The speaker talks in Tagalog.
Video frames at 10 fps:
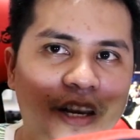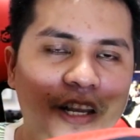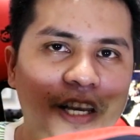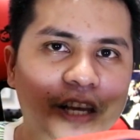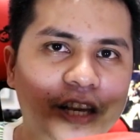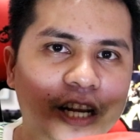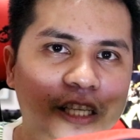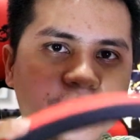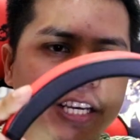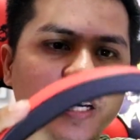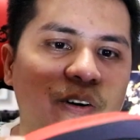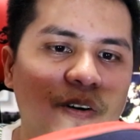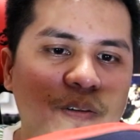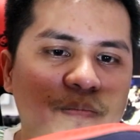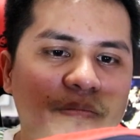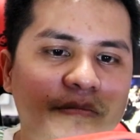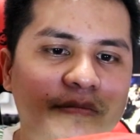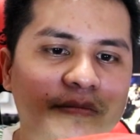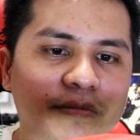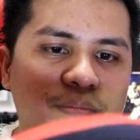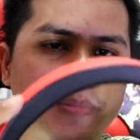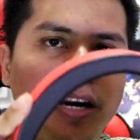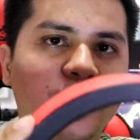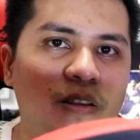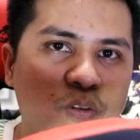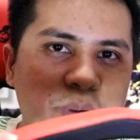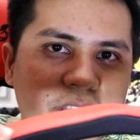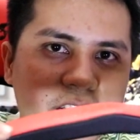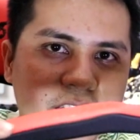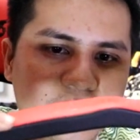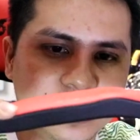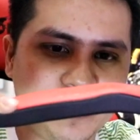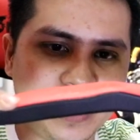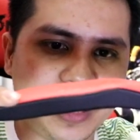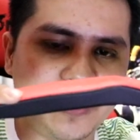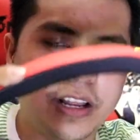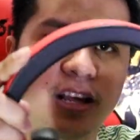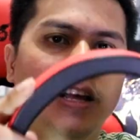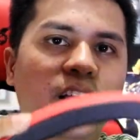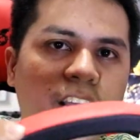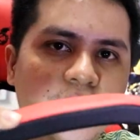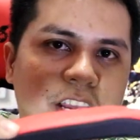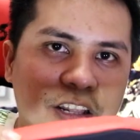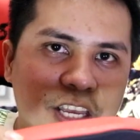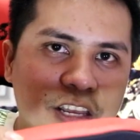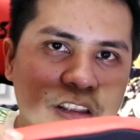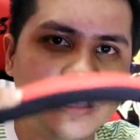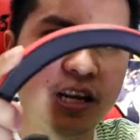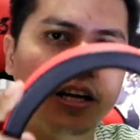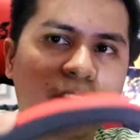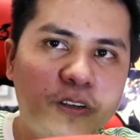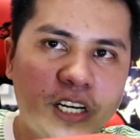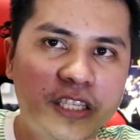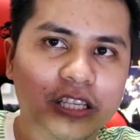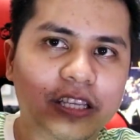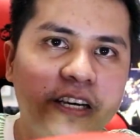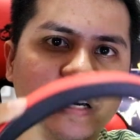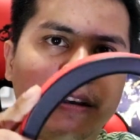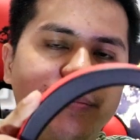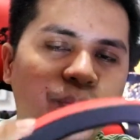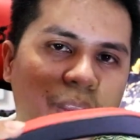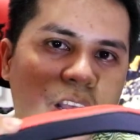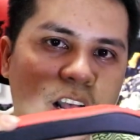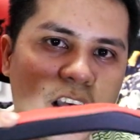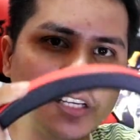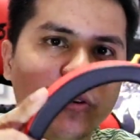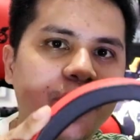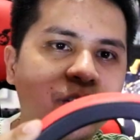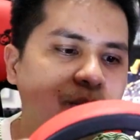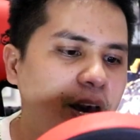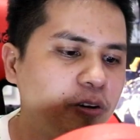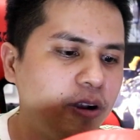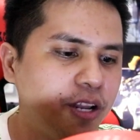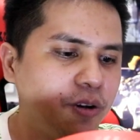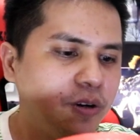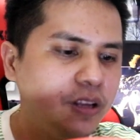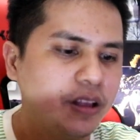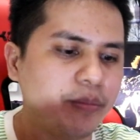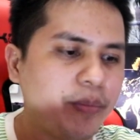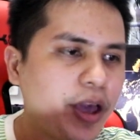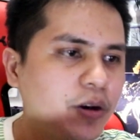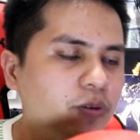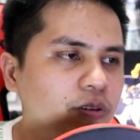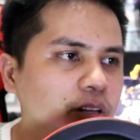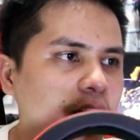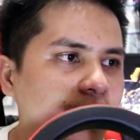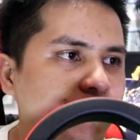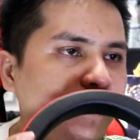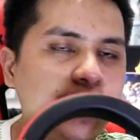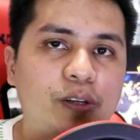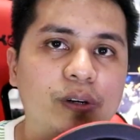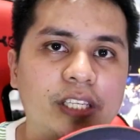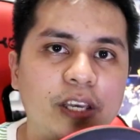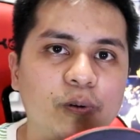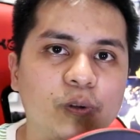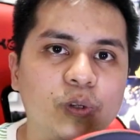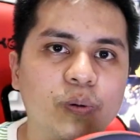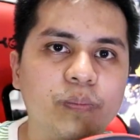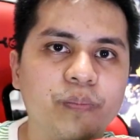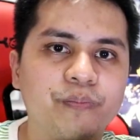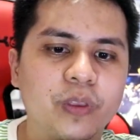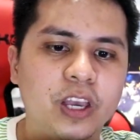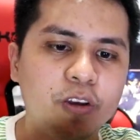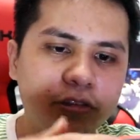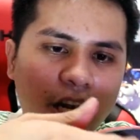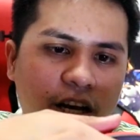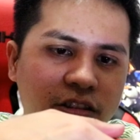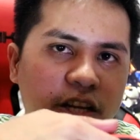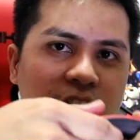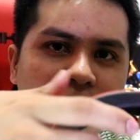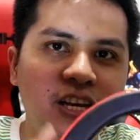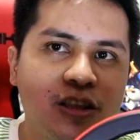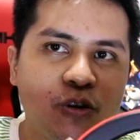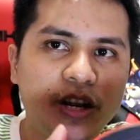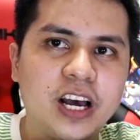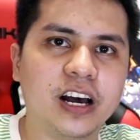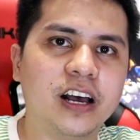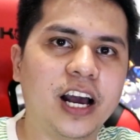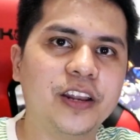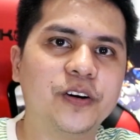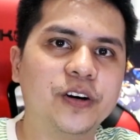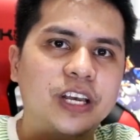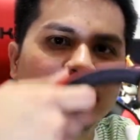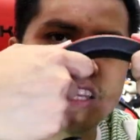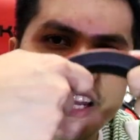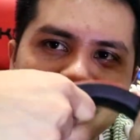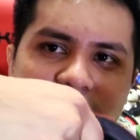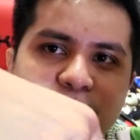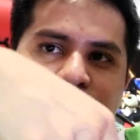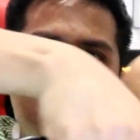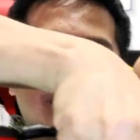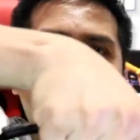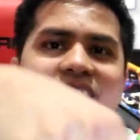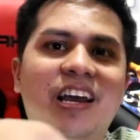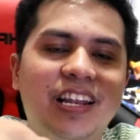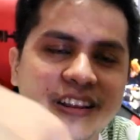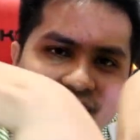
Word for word: hindi hindi nasisira oh. Mm, parang tumitigas lang siya pag ganun na. Ah. Hindi hindi talaga daw siya nasisira. Actually, yung merong ano, merong nag-feature sa YouTube, yung talagang tinry niya to na ano, tinay na ibaliktad.